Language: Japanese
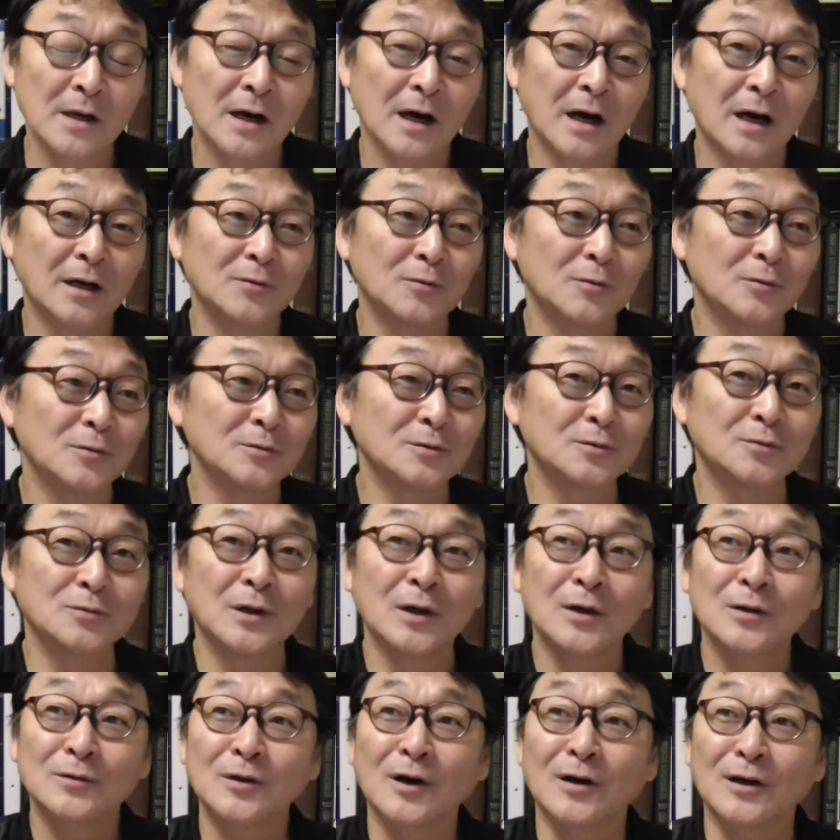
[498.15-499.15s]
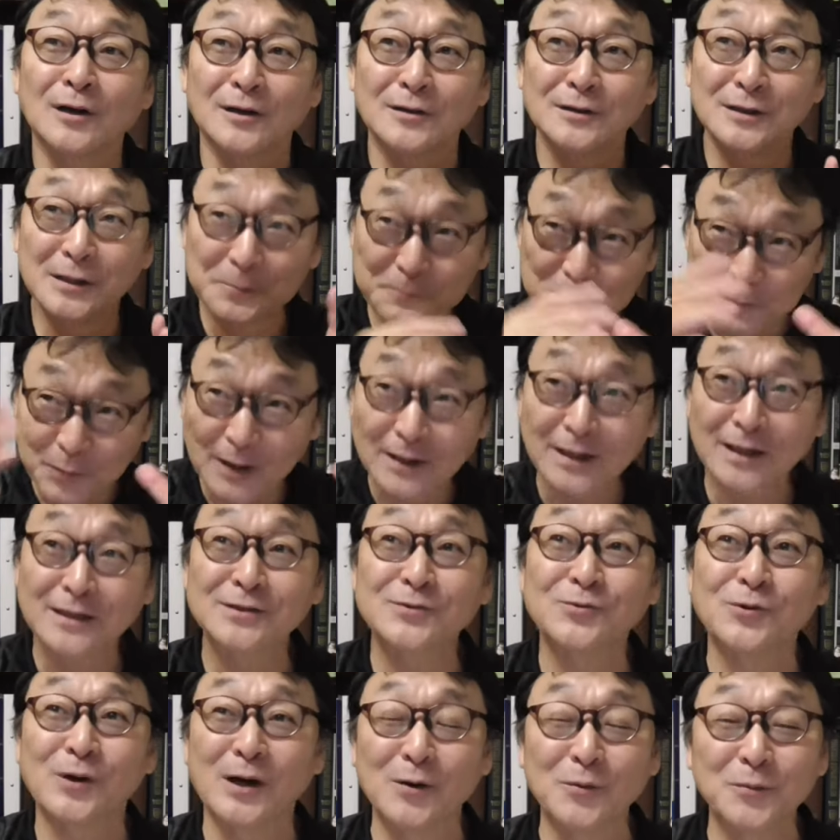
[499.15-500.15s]
あの、だから立派な
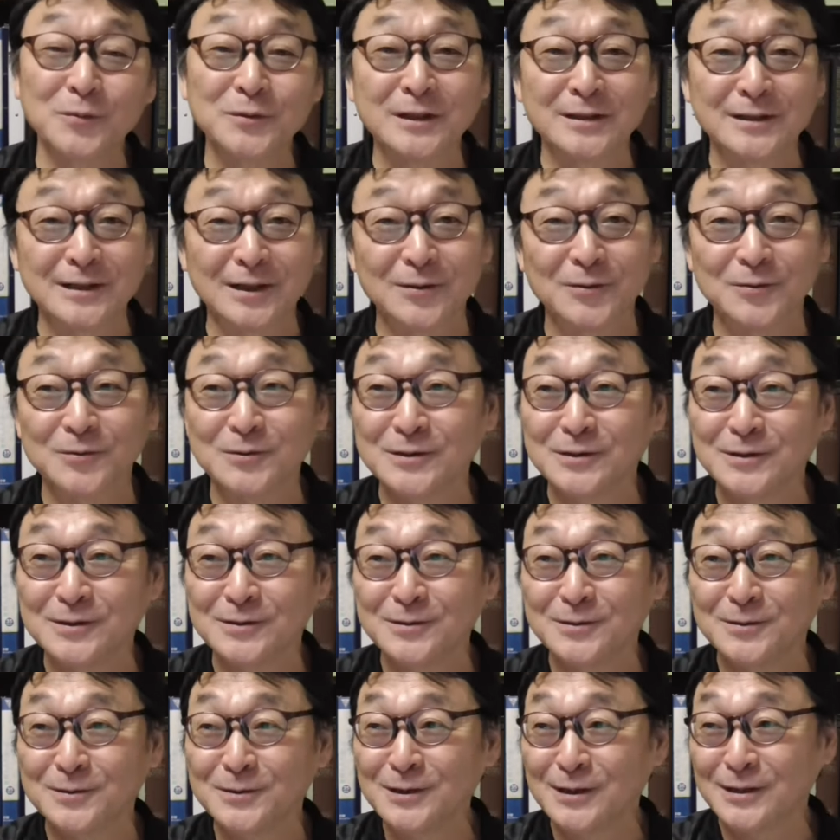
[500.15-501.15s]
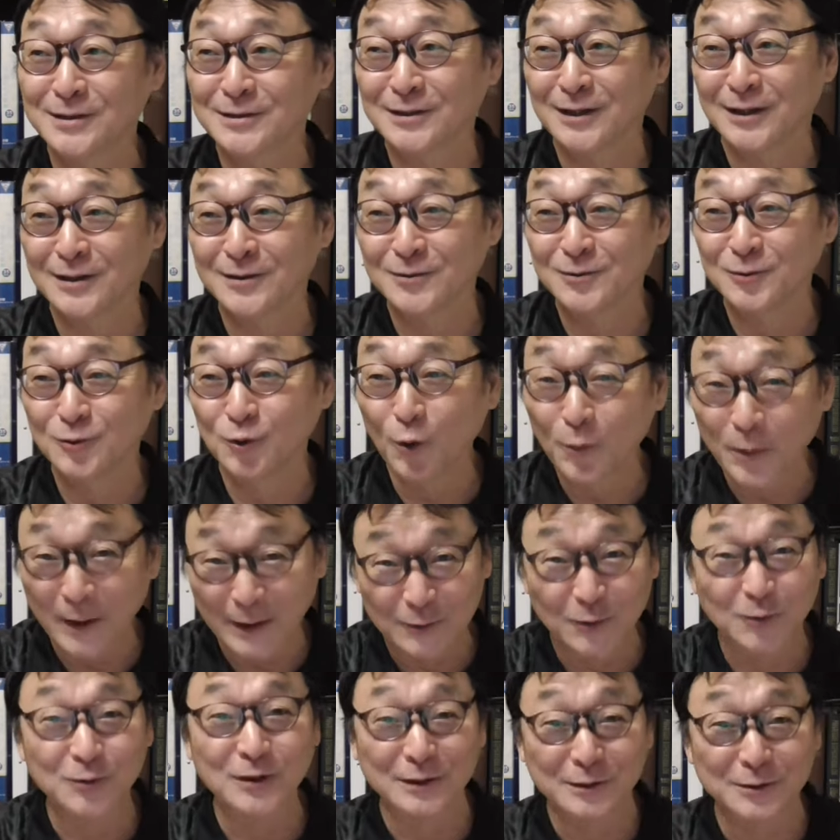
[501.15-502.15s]
人や思ってたのに、イエスさん、ロバ
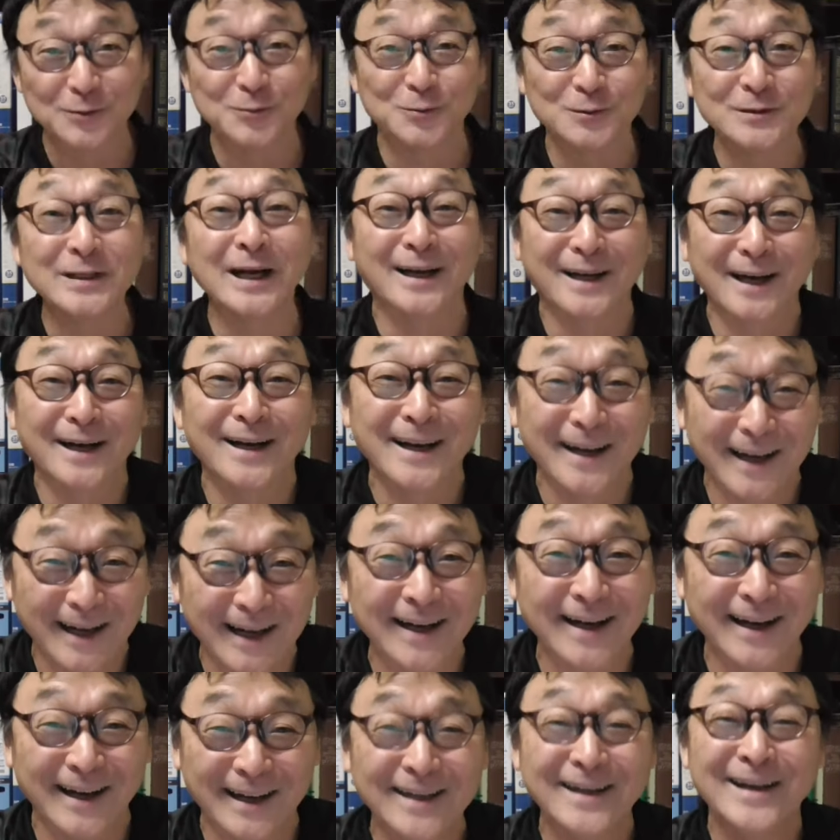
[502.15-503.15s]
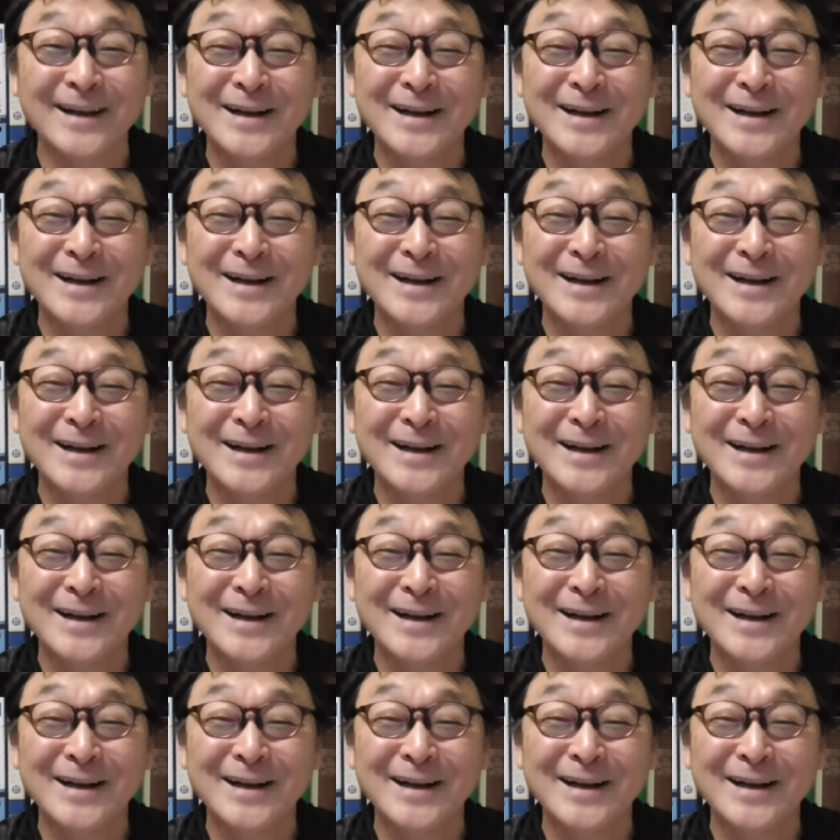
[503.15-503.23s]
乗ってくる上から、